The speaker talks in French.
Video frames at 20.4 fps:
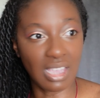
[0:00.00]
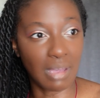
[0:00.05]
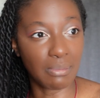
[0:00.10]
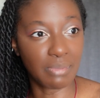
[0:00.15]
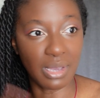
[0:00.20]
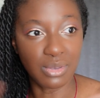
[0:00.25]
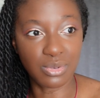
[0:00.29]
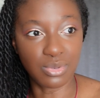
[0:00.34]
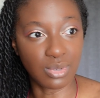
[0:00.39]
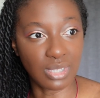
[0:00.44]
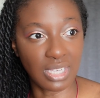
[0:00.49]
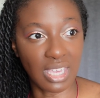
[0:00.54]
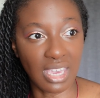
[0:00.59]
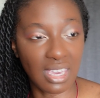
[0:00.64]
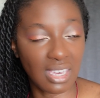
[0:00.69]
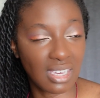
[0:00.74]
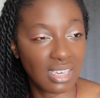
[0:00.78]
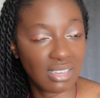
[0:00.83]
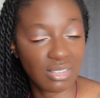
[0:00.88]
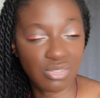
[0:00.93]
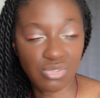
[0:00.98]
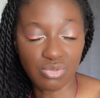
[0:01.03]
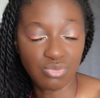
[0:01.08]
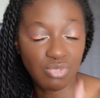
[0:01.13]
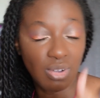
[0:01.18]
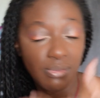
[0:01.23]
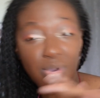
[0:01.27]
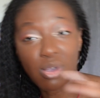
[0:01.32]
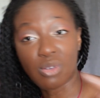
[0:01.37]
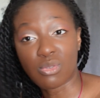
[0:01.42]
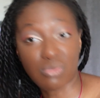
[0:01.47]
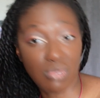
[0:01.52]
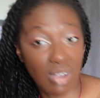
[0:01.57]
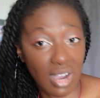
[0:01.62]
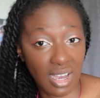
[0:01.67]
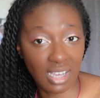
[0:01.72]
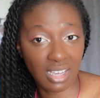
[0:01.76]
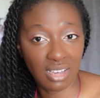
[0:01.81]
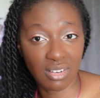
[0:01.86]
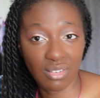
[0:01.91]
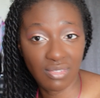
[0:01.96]
n'y a pas eu de guerre, je ne vois pas en quoi,
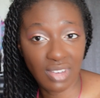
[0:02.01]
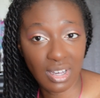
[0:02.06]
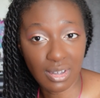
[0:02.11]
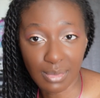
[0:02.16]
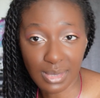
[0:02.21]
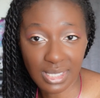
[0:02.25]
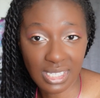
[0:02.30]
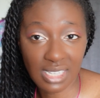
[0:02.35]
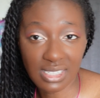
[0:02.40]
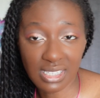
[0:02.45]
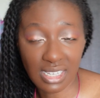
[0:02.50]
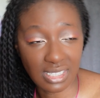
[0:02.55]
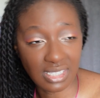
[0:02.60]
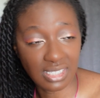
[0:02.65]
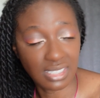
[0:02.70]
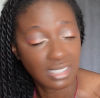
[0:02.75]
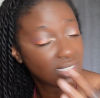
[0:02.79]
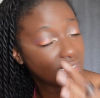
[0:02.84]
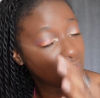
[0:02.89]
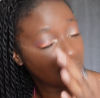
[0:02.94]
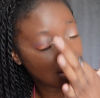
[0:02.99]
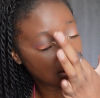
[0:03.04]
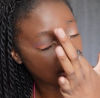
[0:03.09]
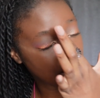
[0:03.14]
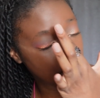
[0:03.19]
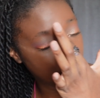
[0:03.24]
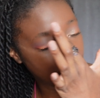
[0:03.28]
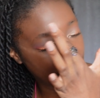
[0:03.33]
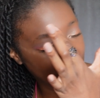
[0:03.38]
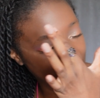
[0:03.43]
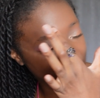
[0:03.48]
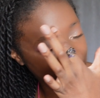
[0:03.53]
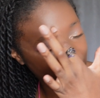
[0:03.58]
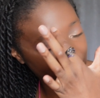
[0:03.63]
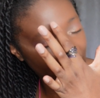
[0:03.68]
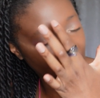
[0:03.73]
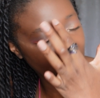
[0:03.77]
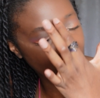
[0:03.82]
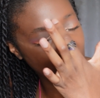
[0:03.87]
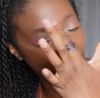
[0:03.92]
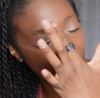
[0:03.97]
hein, on va commencer à s'agiter. Mais bon, bref,
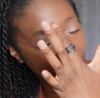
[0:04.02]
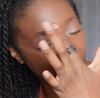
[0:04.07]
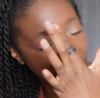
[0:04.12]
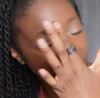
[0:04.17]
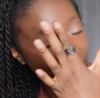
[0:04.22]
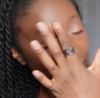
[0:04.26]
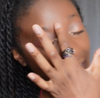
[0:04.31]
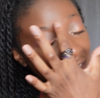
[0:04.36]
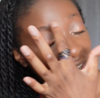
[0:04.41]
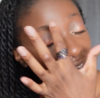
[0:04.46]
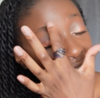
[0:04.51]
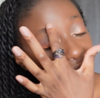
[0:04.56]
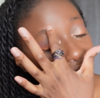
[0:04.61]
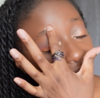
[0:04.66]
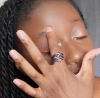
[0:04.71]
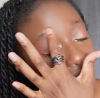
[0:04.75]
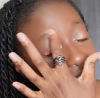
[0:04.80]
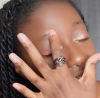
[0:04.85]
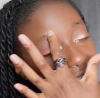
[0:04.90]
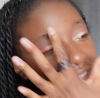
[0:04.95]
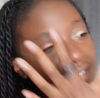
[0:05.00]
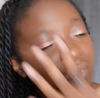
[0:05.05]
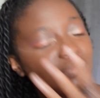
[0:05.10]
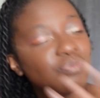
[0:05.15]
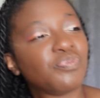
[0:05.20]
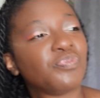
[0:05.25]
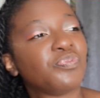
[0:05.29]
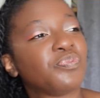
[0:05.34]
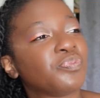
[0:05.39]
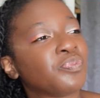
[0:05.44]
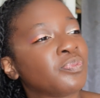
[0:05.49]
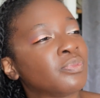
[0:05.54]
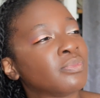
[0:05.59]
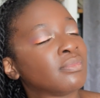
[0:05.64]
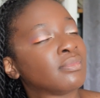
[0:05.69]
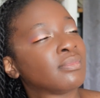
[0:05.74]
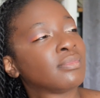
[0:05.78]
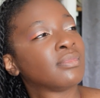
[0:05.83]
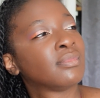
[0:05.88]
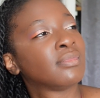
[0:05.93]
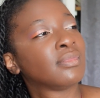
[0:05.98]
anyway. Et
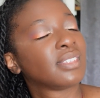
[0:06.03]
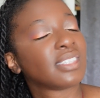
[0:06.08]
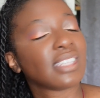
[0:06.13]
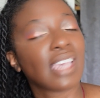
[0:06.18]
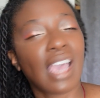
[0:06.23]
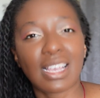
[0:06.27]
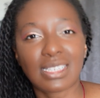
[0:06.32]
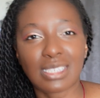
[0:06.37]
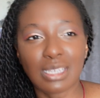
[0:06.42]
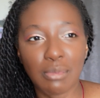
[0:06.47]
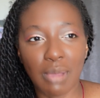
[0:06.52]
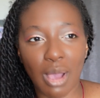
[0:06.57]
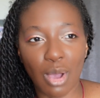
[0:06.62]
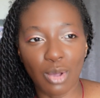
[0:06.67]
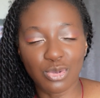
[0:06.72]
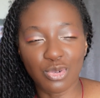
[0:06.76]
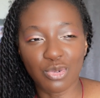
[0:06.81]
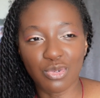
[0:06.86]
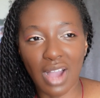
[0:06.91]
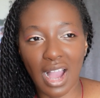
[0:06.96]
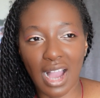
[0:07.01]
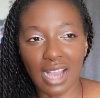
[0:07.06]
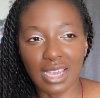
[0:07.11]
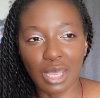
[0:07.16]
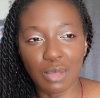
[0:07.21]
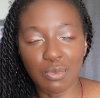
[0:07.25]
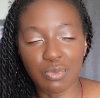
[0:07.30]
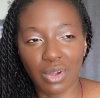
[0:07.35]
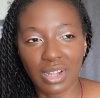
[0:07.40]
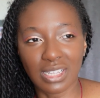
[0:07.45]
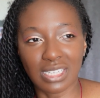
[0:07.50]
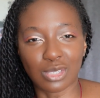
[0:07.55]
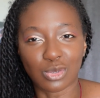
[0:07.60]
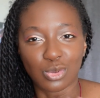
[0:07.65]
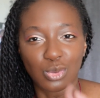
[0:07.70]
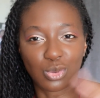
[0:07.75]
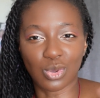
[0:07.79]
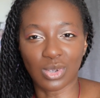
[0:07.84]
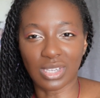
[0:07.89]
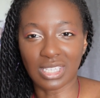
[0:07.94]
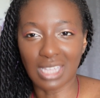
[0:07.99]
c'est assez marrant de voir à quel point les
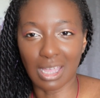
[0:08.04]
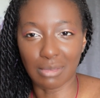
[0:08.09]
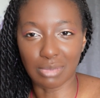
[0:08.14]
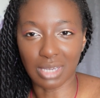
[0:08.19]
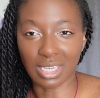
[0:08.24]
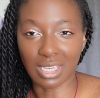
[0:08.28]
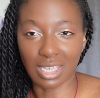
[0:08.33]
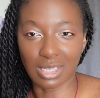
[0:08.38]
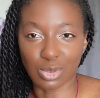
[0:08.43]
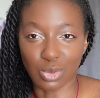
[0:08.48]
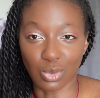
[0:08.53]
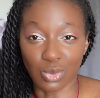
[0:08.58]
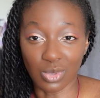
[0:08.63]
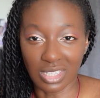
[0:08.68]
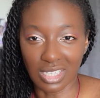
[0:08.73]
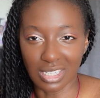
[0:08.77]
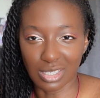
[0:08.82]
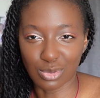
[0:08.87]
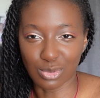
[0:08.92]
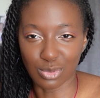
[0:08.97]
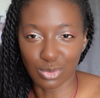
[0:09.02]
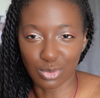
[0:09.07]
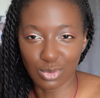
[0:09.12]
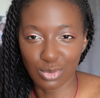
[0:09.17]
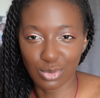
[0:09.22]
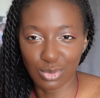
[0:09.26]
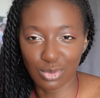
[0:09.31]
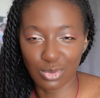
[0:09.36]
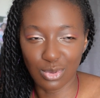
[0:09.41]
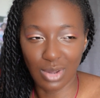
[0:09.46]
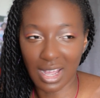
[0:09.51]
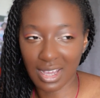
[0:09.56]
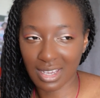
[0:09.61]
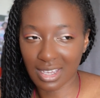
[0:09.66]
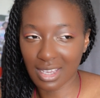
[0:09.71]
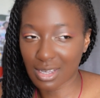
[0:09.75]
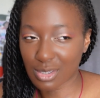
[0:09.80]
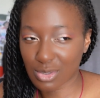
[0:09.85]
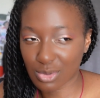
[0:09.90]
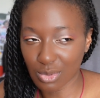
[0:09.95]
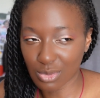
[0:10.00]
autorités américaines sont déçues de la
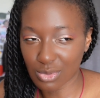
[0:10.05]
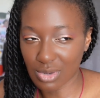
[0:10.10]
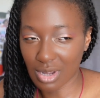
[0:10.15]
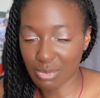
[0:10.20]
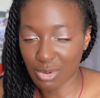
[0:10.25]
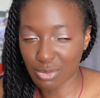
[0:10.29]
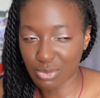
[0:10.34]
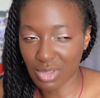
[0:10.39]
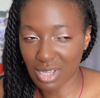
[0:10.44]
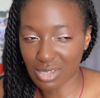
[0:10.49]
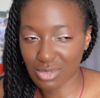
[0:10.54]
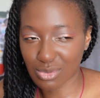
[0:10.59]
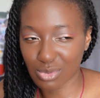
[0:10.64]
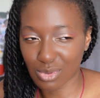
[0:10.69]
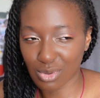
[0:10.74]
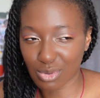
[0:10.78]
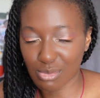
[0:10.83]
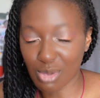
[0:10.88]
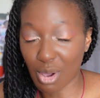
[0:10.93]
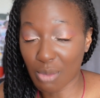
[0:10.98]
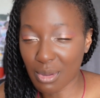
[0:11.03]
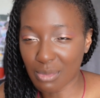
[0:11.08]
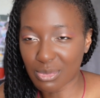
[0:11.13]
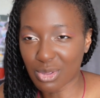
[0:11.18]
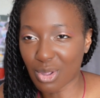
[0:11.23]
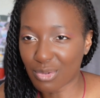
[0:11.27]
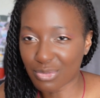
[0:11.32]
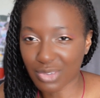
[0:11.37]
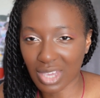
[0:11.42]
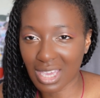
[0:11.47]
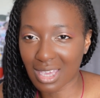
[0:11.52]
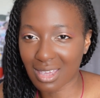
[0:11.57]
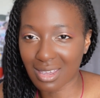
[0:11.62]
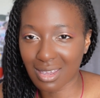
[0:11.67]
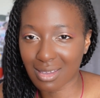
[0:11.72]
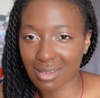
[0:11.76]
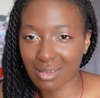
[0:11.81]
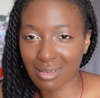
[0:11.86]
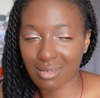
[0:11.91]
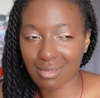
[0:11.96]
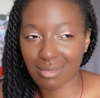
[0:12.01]
réaction de la population. Mais ben, en même temps, frère,